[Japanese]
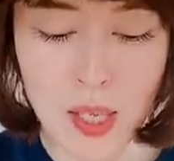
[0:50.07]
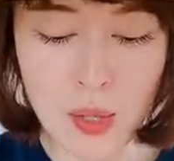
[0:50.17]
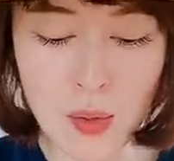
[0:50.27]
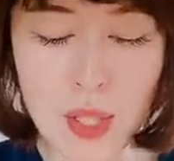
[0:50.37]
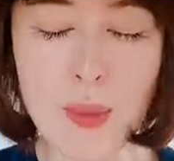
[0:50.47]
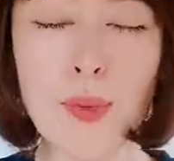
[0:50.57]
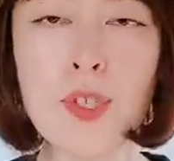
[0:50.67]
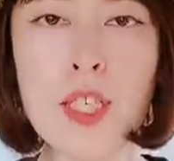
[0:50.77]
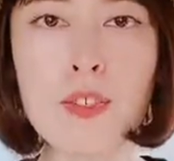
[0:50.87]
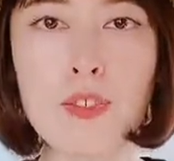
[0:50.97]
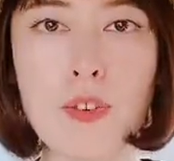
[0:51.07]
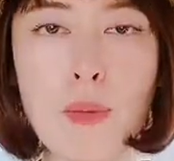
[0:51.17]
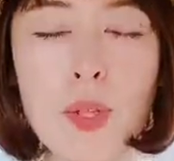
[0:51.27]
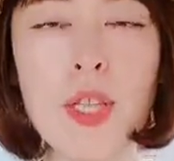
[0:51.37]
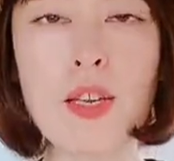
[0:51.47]
その自分軸
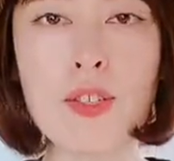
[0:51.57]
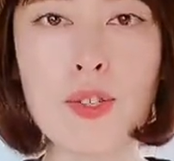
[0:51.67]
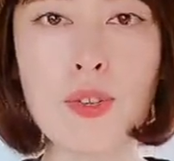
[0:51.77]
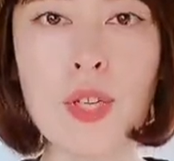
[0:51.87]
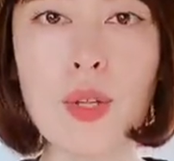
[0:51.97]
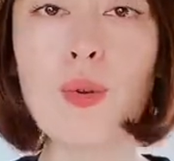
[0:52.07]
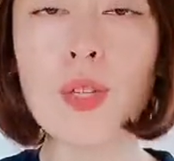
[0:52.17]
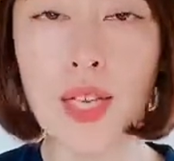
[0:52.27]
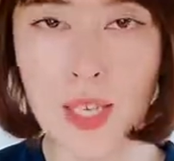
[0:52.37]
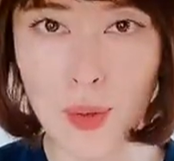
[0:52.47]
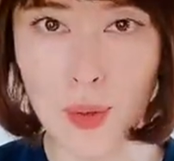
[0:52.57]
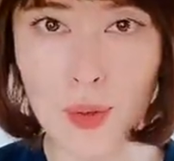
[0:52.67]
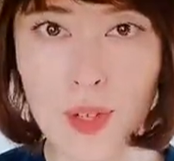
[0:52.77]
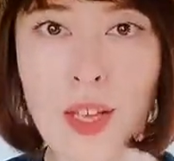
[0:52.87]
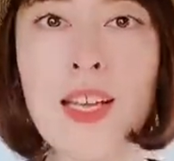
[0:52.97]
持ってる人ってどんな
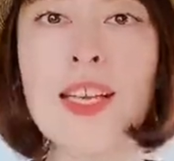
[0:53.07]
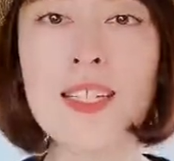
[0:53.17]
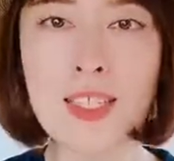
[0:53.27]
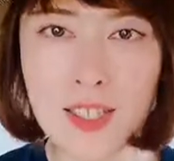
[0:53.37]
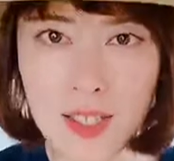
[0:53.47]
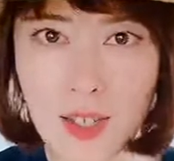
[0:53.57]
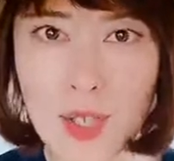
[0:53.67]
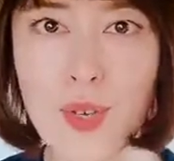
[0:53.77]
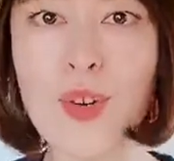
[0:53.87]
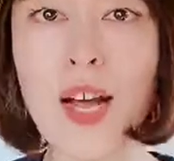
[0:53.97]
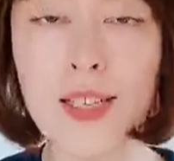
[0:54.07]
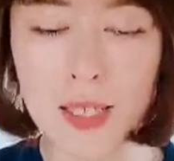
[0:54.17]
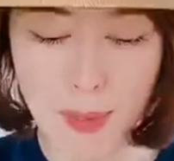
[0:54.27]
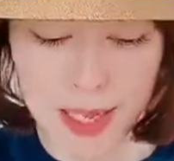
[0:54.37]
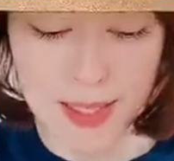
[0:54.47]
人、いつつご紹介
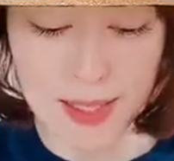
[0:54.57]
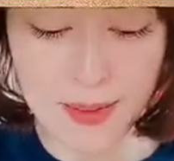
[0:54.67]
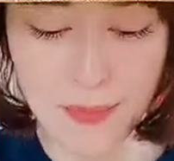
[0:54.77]
します。